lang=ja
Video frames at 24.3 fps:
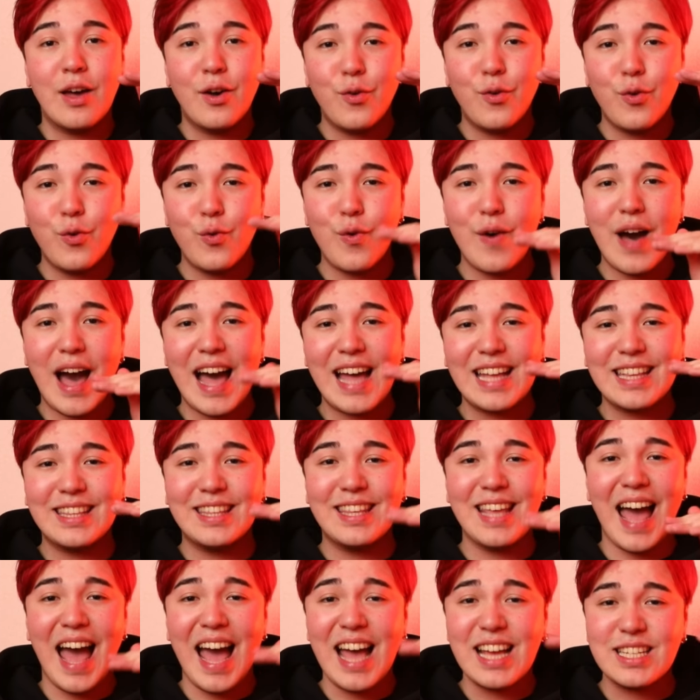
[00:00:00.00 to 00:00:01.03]

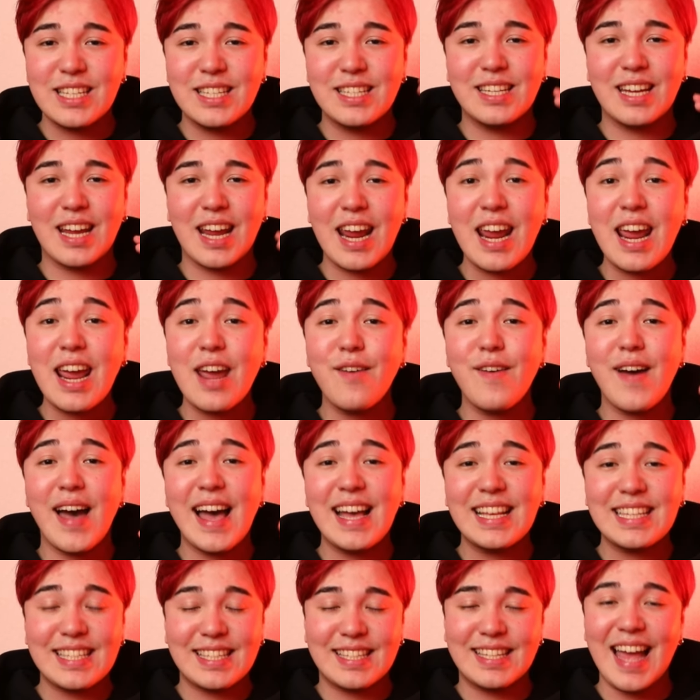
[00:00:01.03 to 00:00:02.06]
私
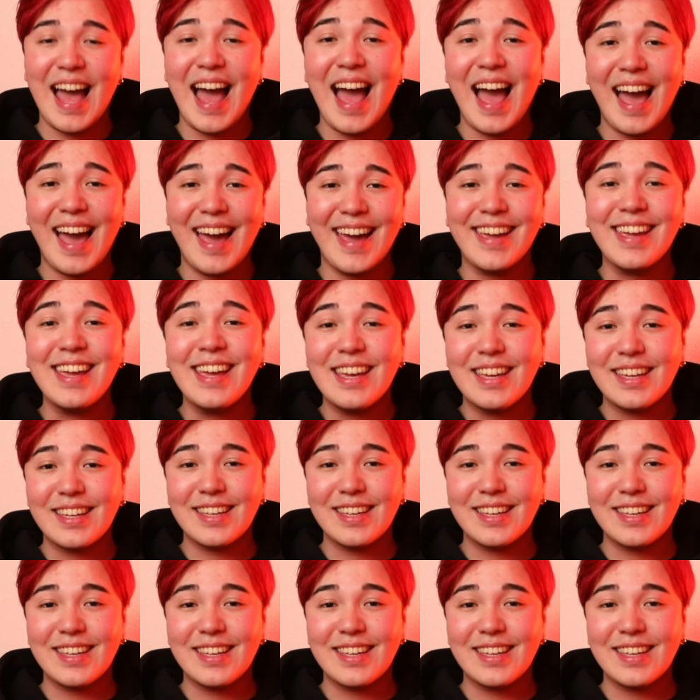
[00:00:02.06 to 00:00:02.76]
は最強。